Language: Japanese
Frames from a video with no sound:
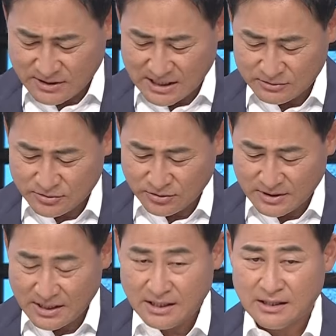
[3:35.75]
のアウト
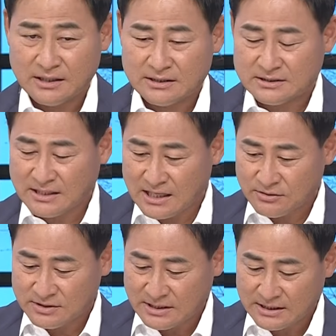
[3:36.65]
で三
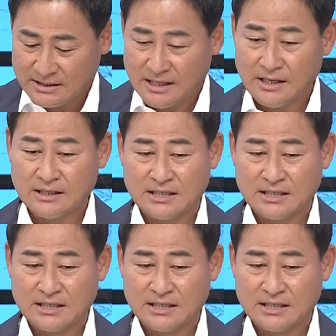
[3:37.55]
塁になって